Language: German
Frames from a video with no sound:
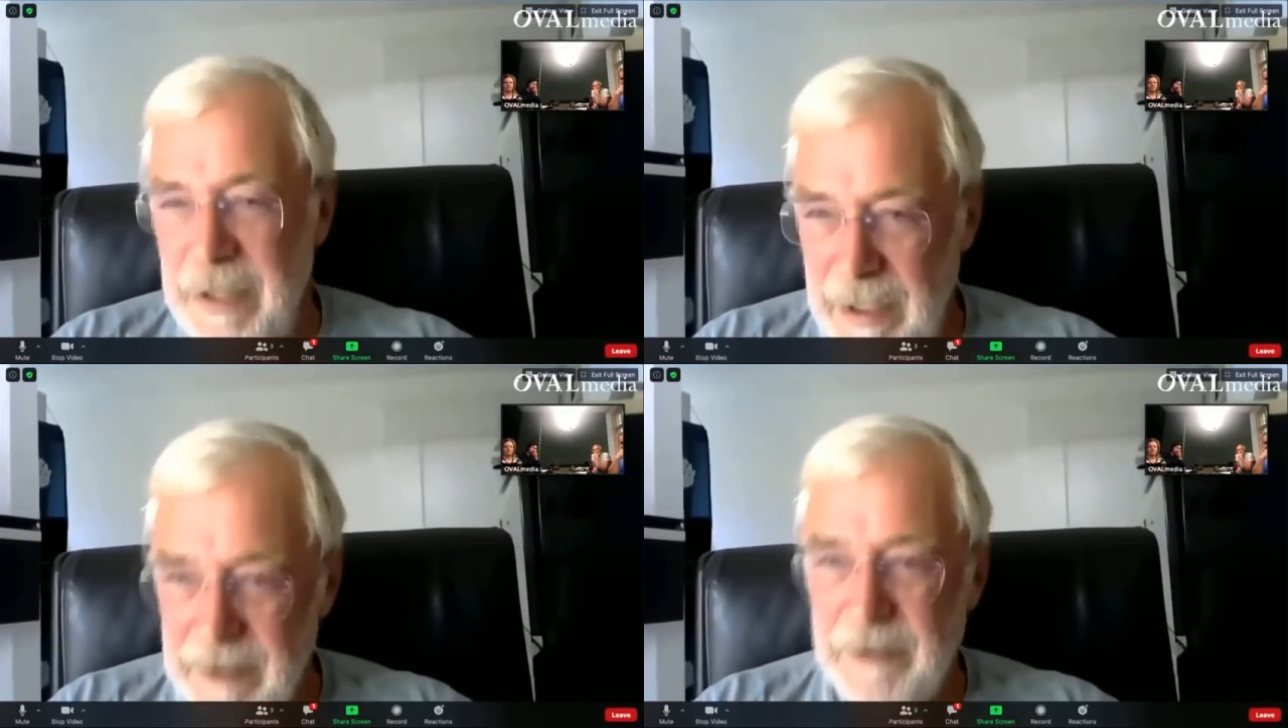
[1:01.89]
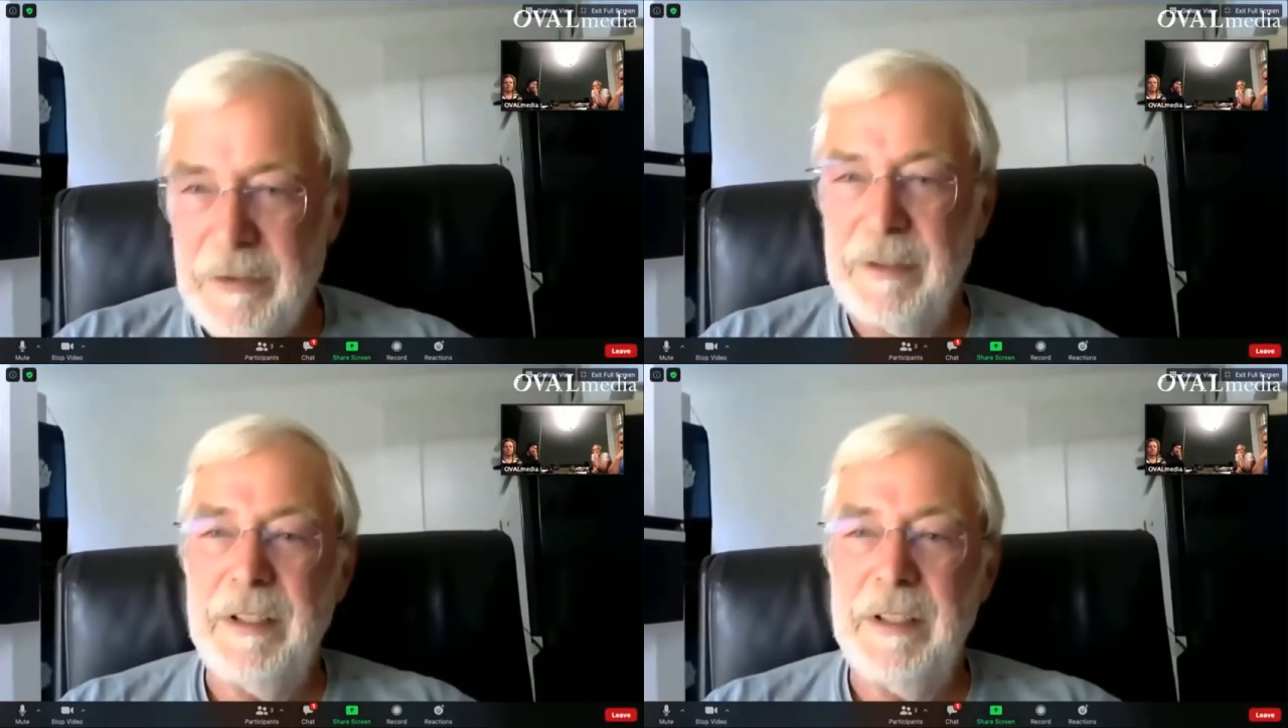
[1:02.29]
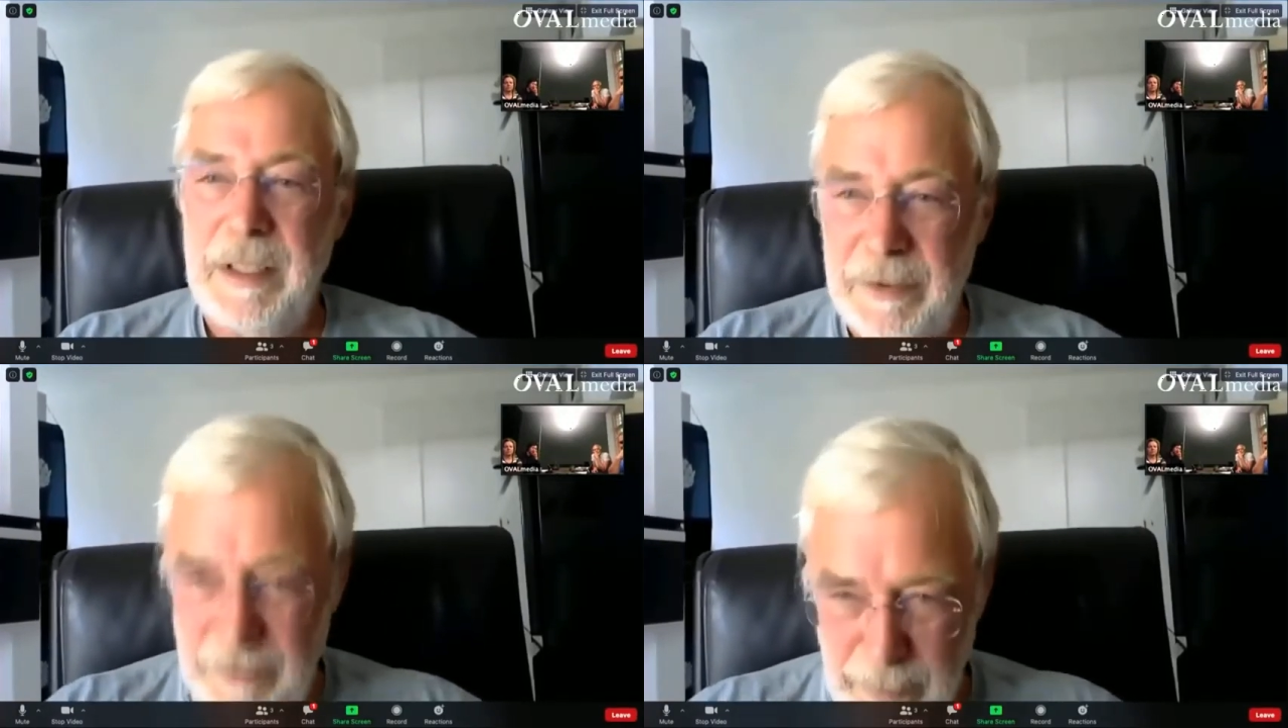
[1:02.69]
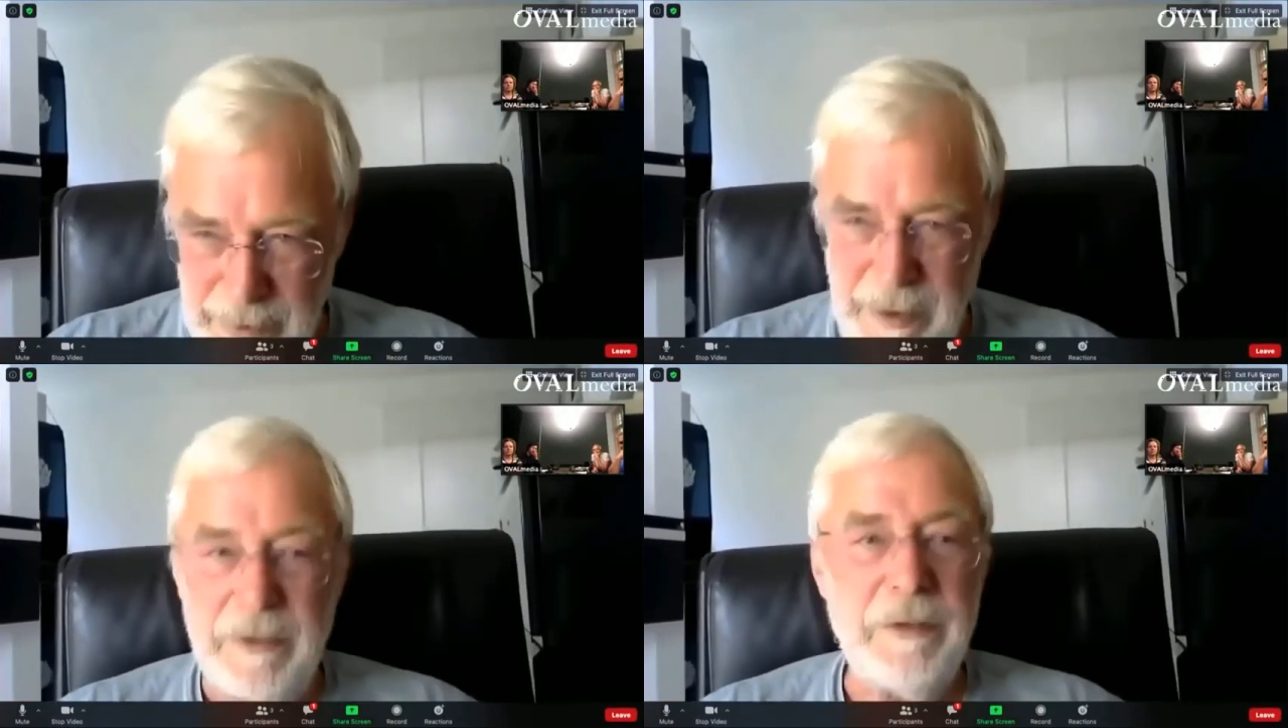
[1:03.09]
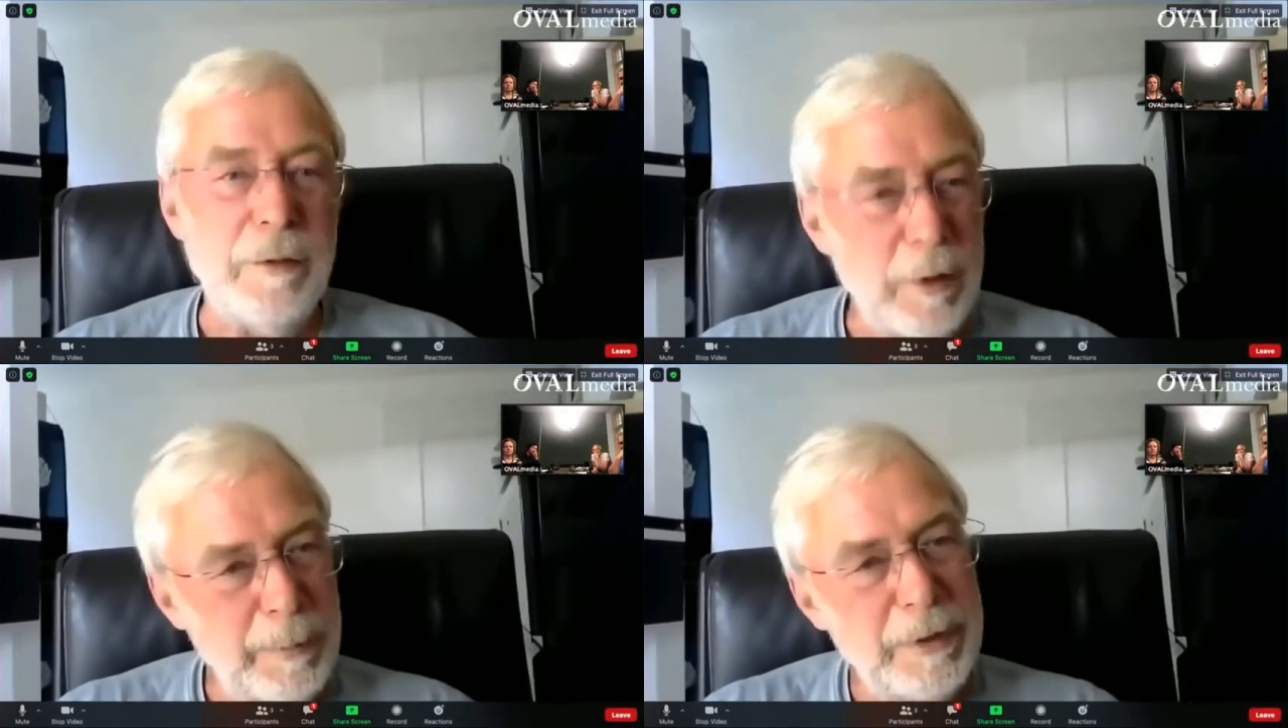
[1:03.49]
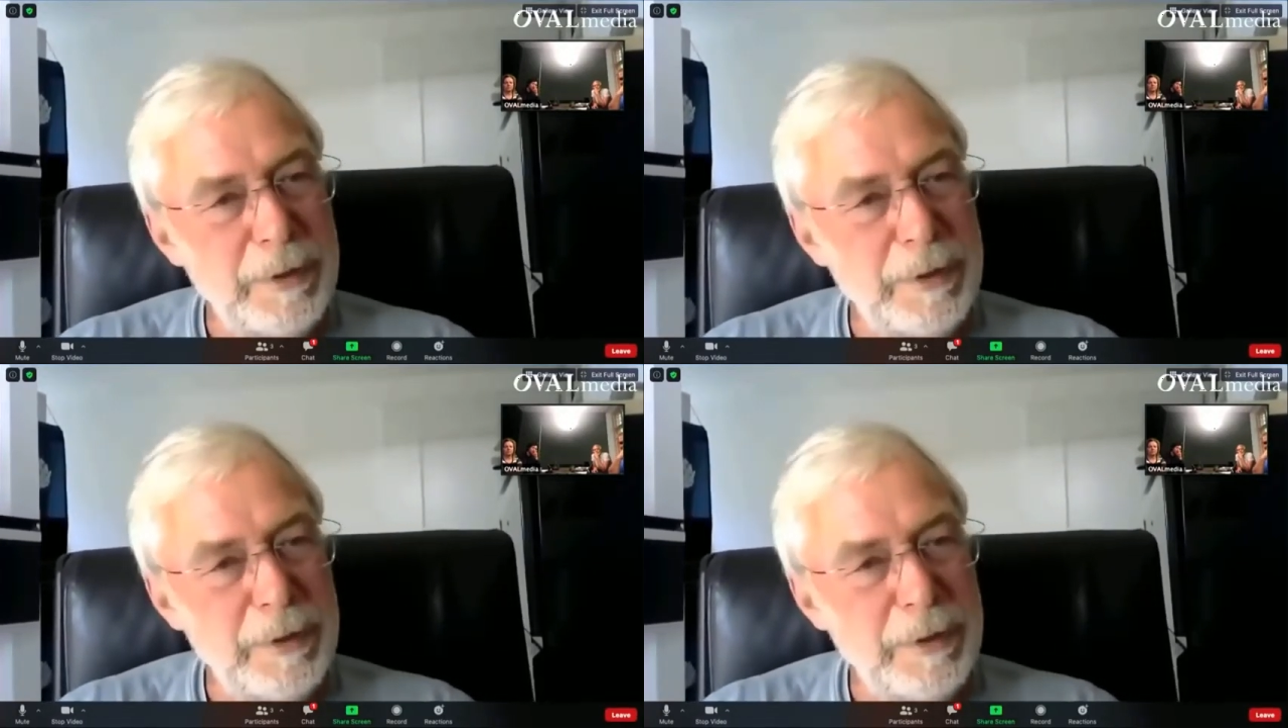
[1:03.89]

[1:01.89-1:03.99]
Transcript: der Angst. Ne? Dann geht's durch den ganzen Körper